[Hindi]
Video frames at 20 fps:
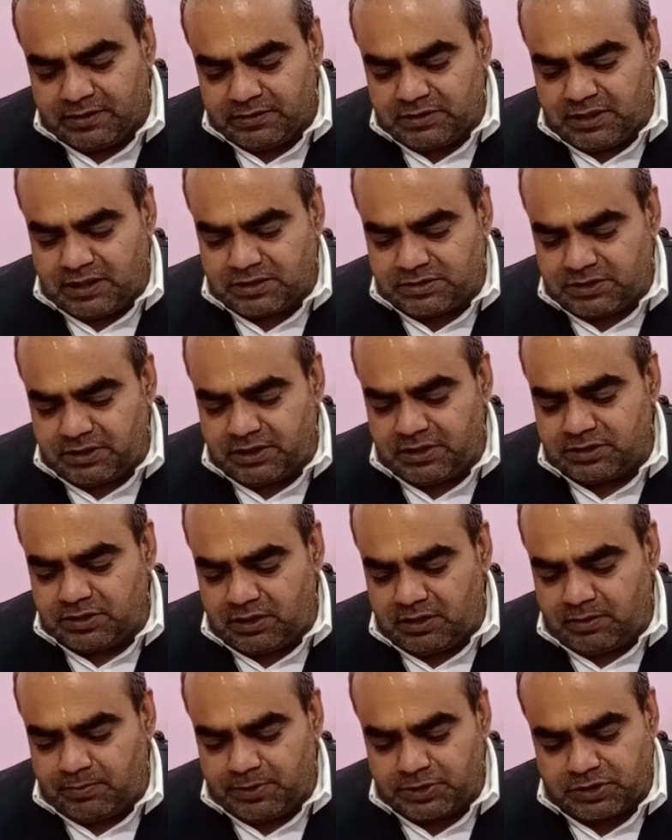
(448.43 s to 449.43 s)
झांसी
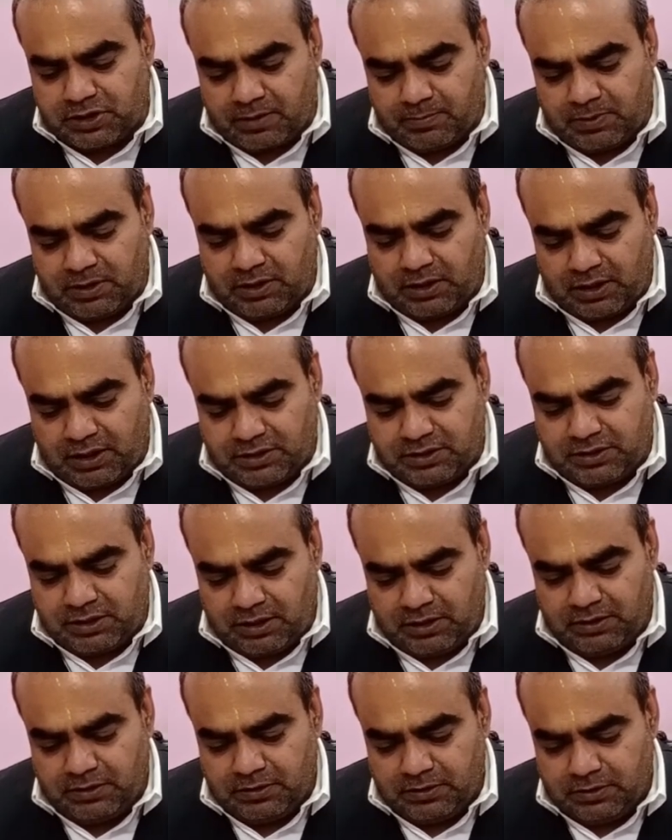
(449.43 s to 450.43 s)
रेजिमेंट में शामिल करा दिया
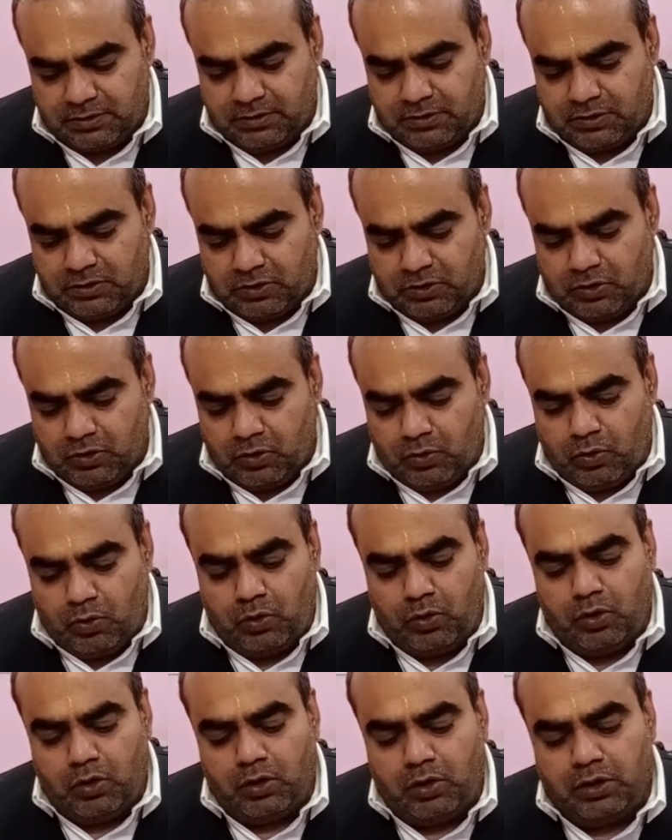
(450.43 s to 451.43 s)

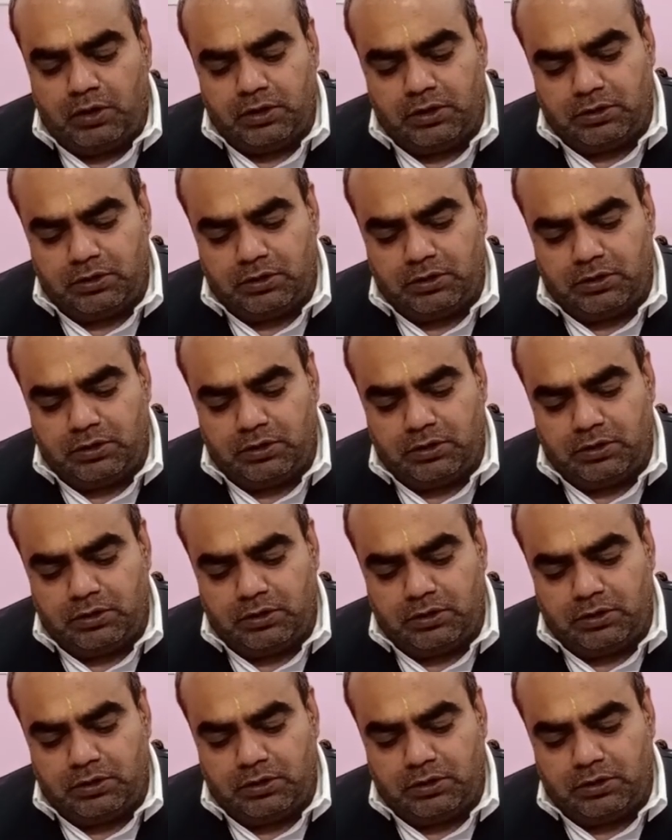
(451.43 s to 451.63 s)
और